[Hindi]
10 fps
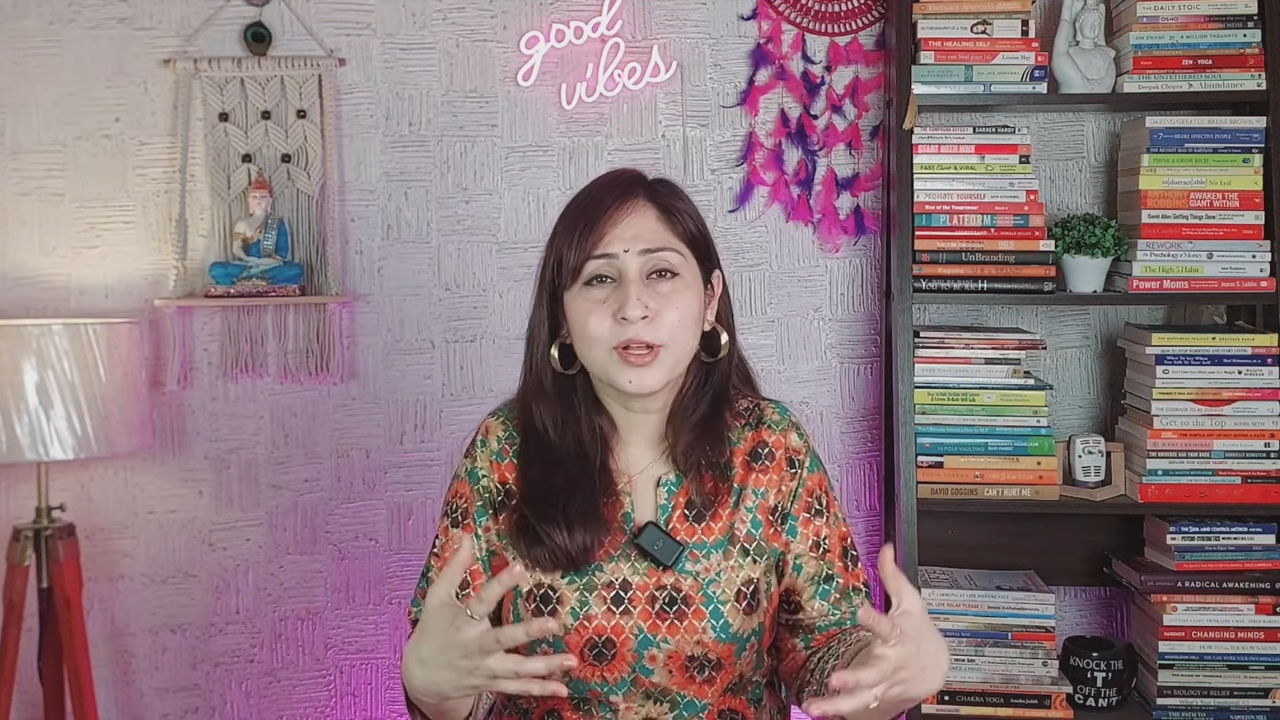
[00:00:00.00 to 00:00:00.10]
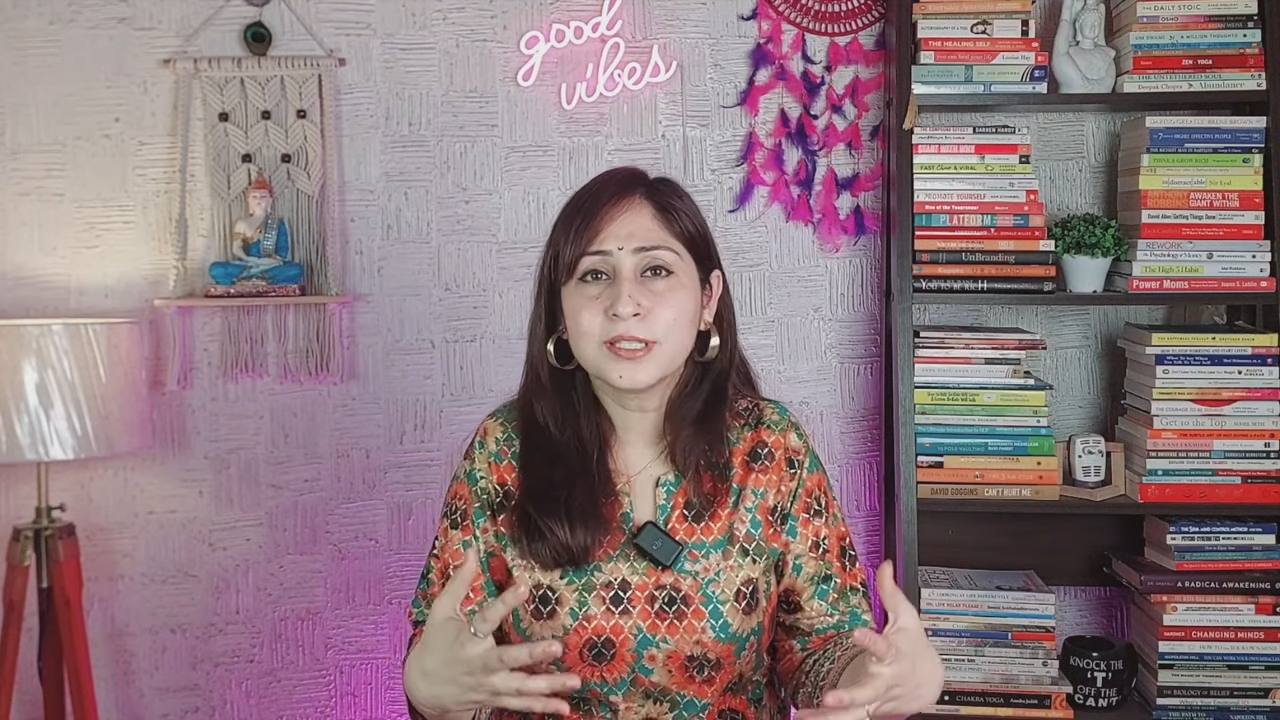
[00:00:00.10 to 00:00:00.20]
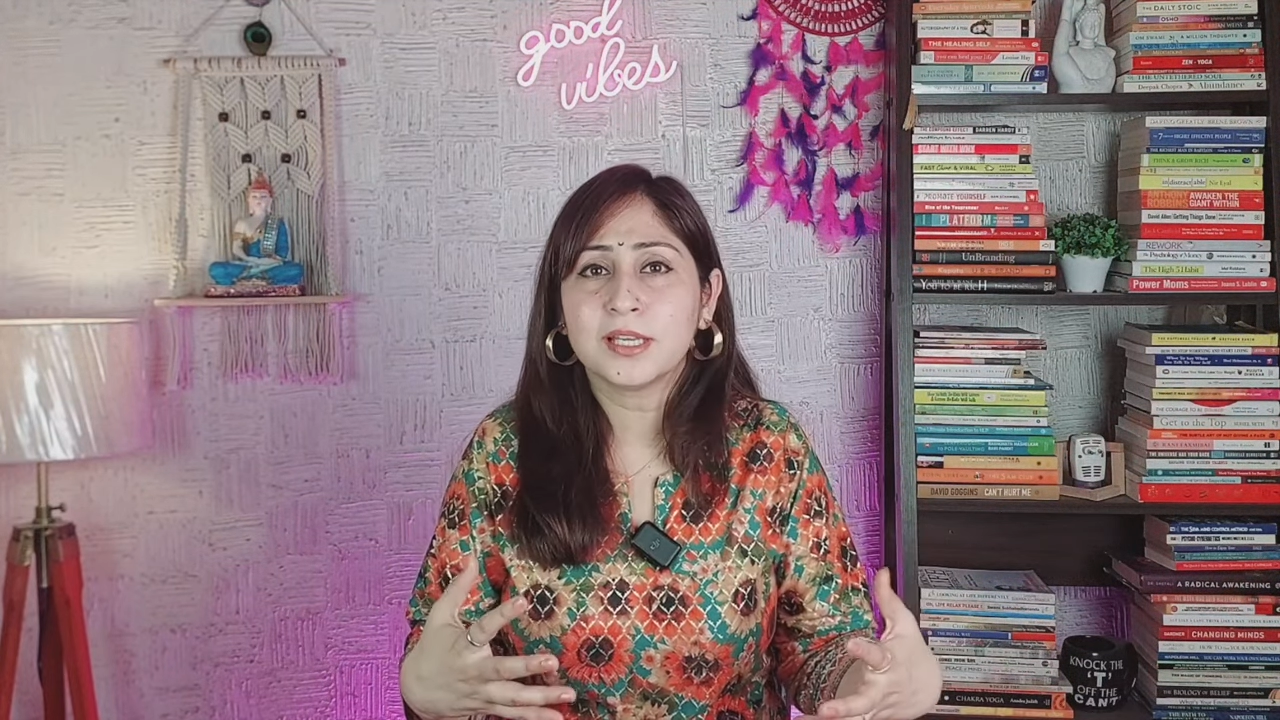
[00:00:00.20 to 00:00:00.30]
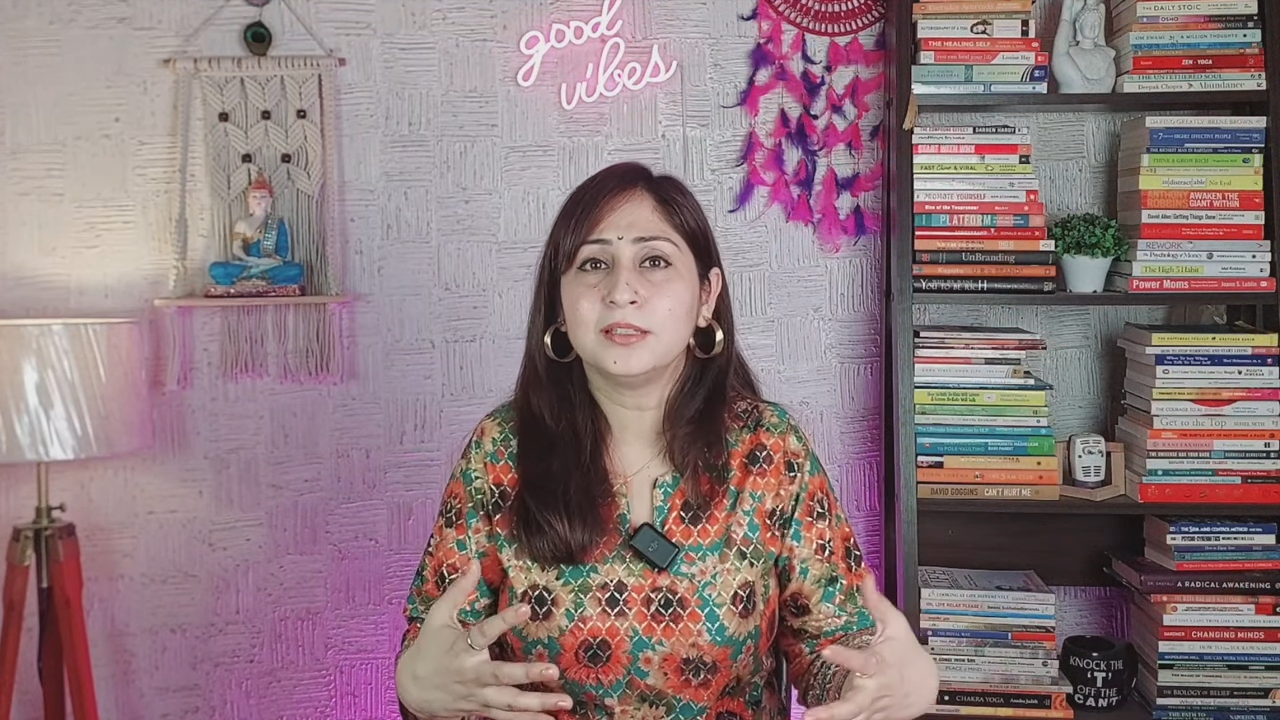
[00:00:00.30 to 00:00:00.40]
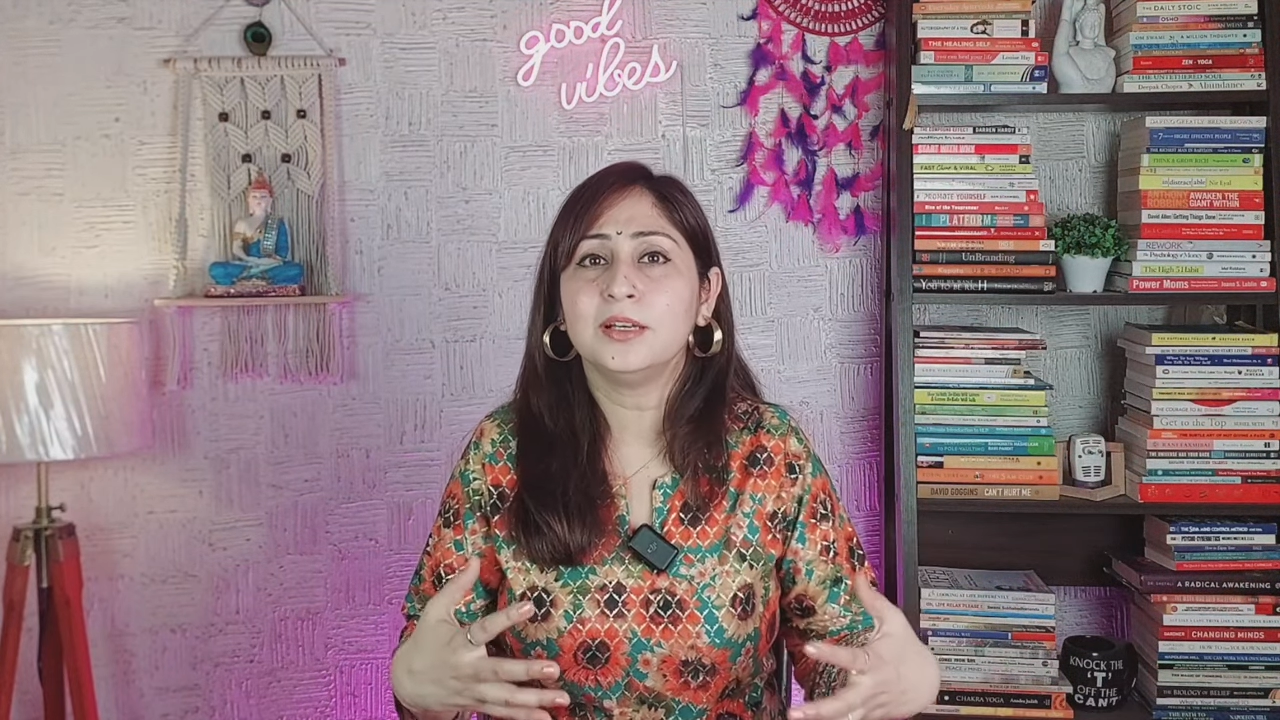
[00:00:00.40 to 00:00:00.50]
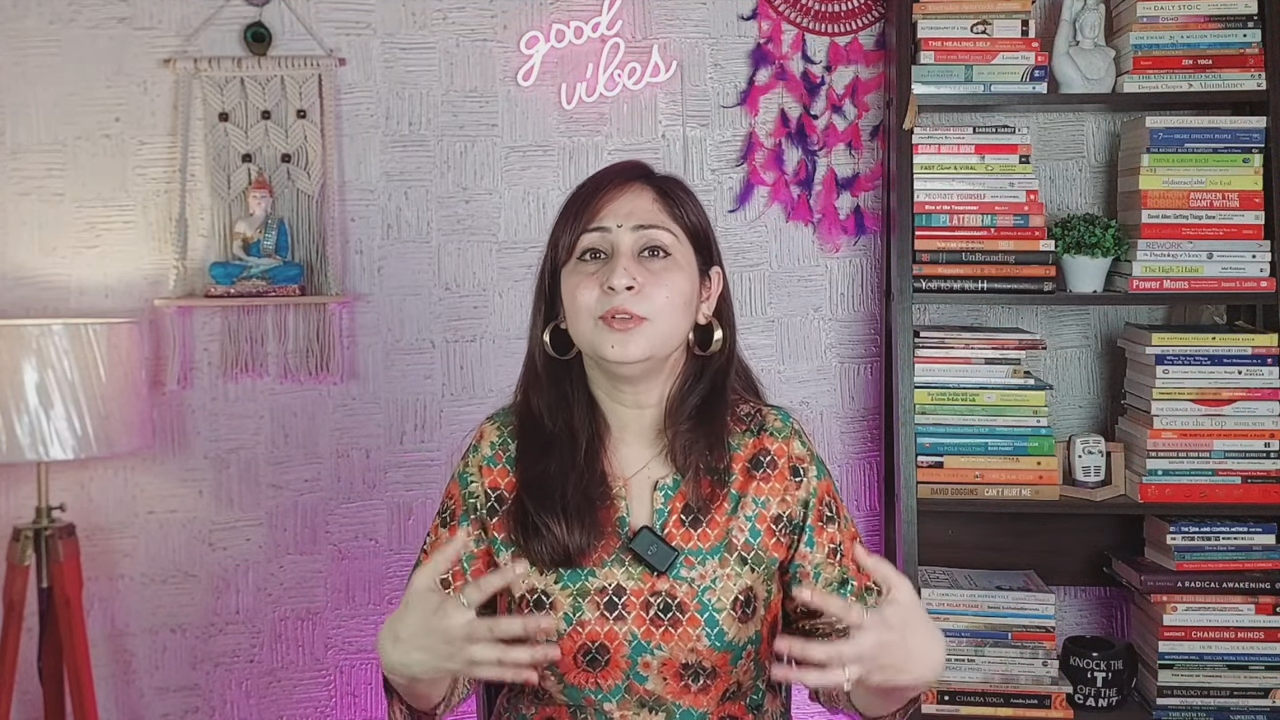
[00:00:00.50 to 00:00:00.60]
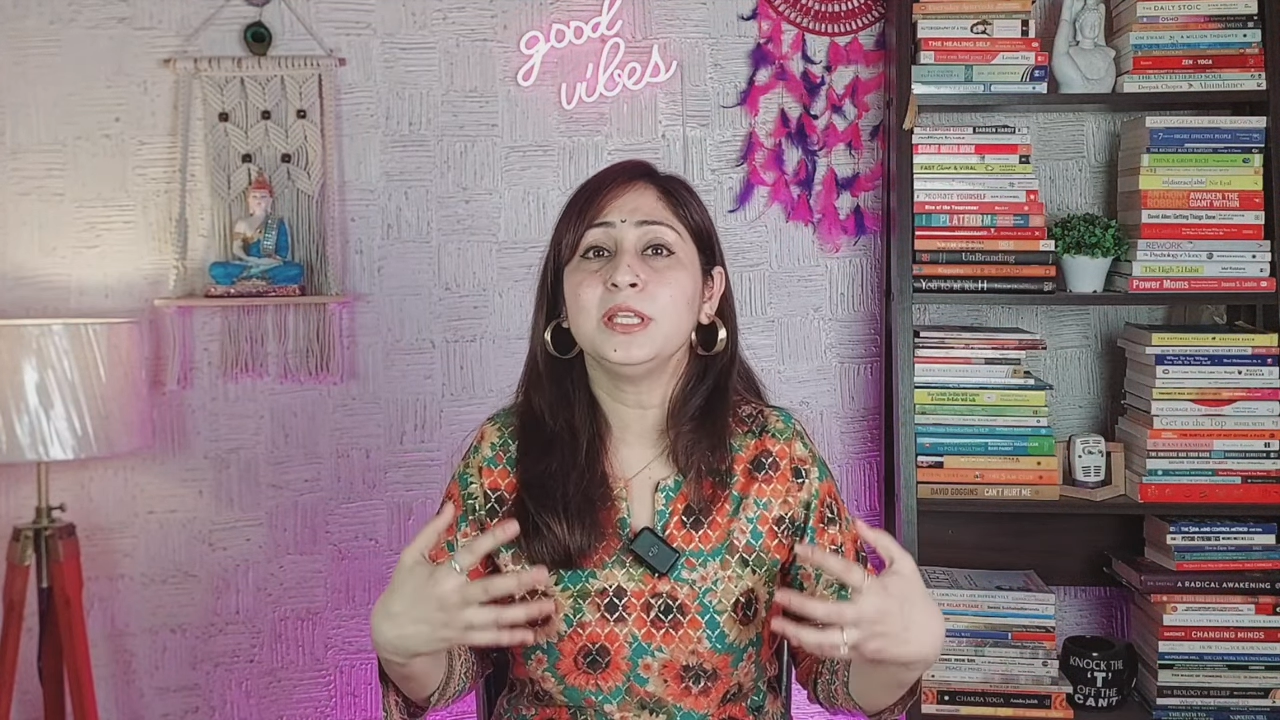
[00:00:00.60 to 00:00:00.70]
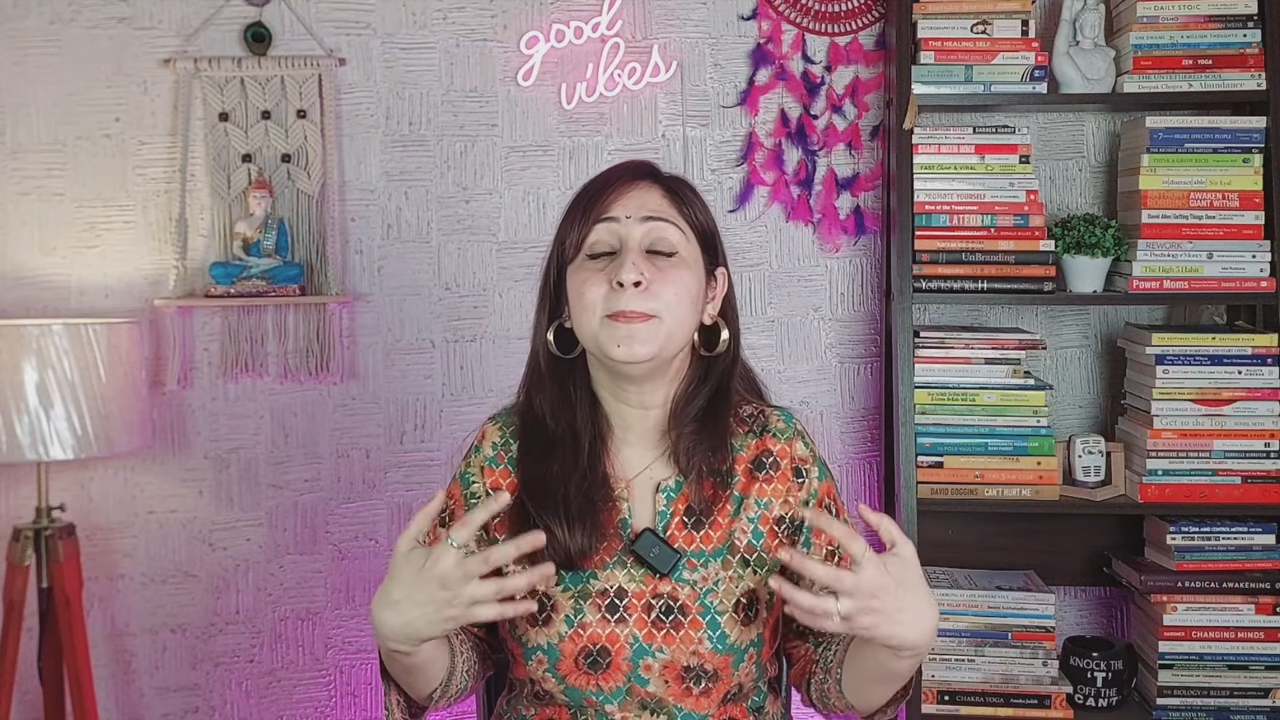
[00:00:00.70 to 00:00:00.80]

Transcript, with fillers: ज़्यादा उनकी